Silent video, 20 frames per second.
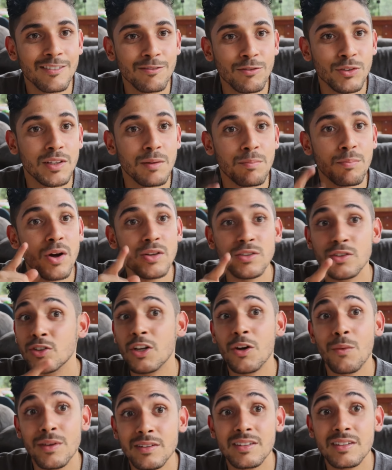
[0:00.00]
Você pode se
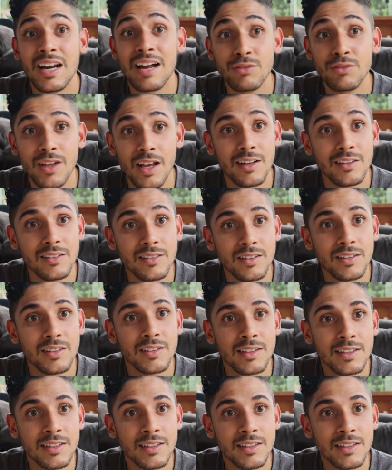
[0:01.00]
tornar um escravo delas.